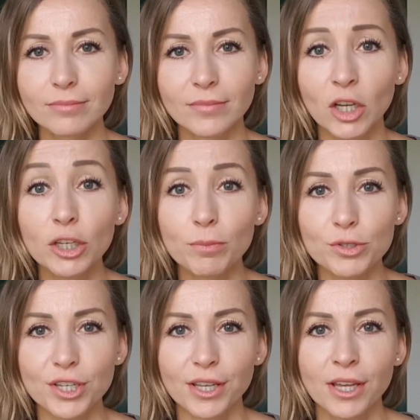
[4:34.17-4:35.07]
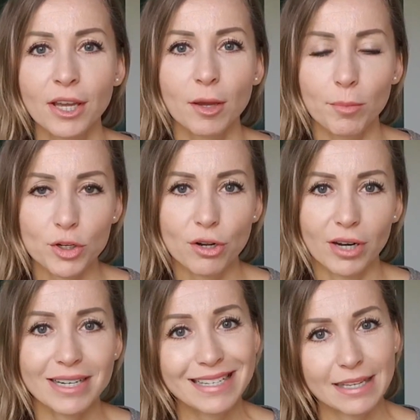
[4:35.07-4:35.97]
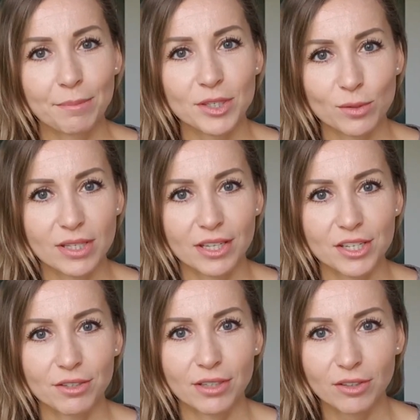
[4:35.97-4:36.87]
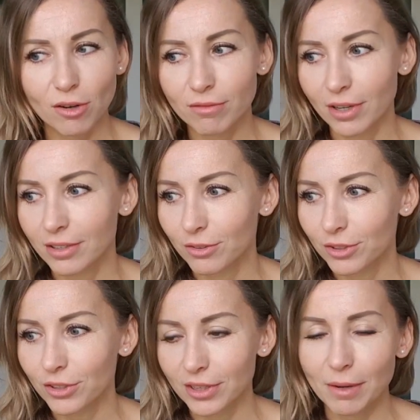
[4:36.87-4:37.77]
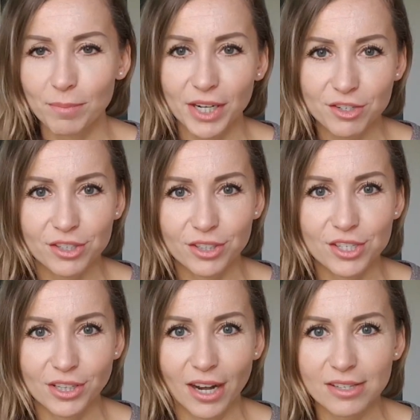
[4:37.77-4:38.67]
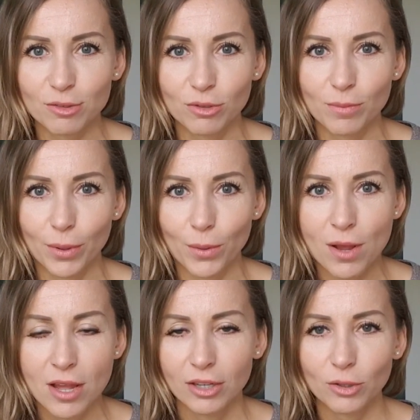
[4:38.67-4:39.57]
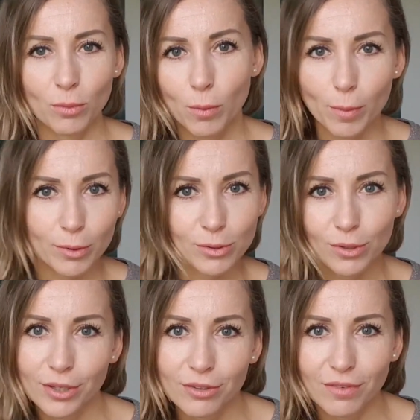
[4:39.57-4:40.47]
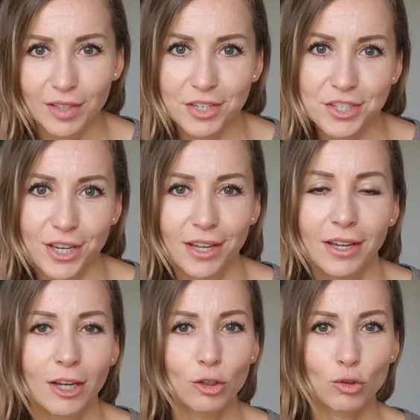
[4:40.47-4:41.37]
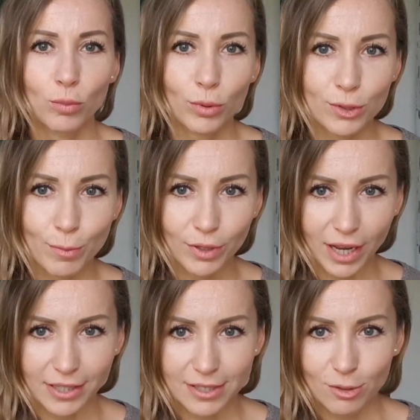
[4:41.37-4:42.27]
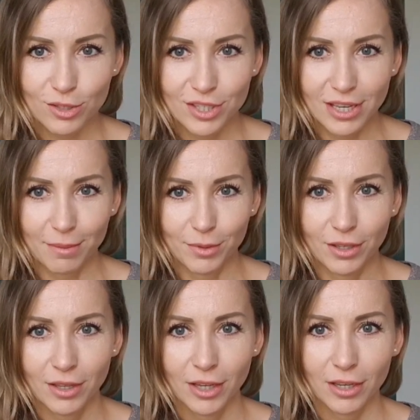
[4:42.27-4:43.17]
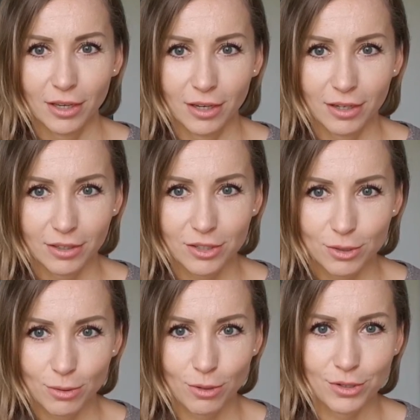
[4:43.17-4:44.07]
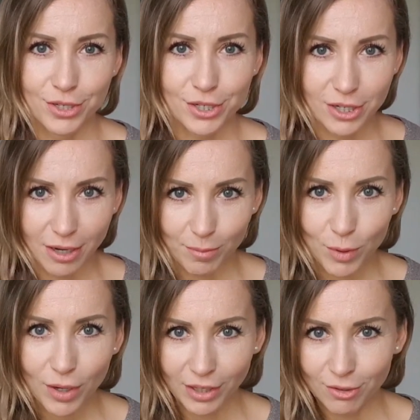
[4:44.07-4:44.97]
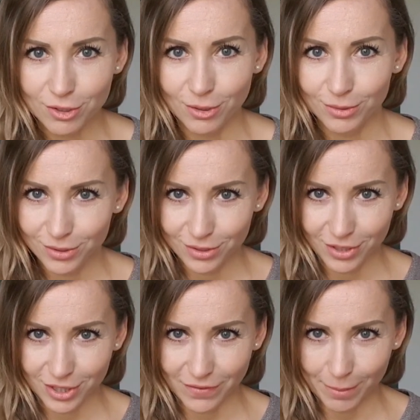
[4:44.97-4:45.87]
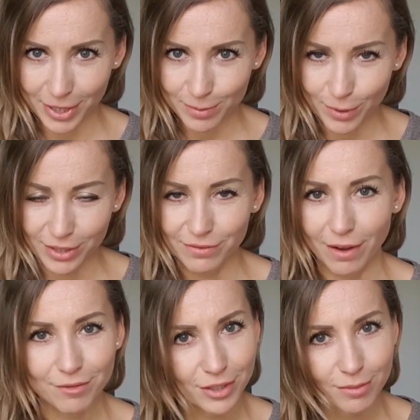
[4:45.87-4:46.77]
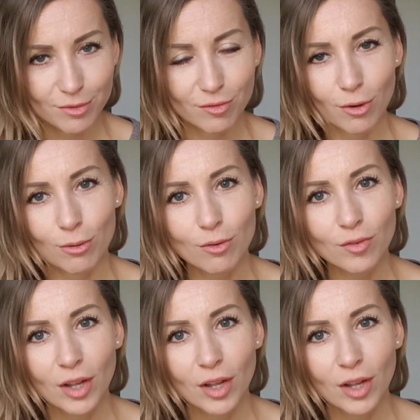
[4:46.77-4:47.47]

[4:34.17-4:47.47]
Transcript: No i później po szkole czasami są zajęcia dodatkowe. No i to ten pierwszy tydzień teraz, który był, to było po prostu orientowanie się. Tu było spotkanie z rodzicami. E, Krzychu chodzi jeszcze na piłkę nożną, co też Wam raz pokazywałam w jednym z vlogów.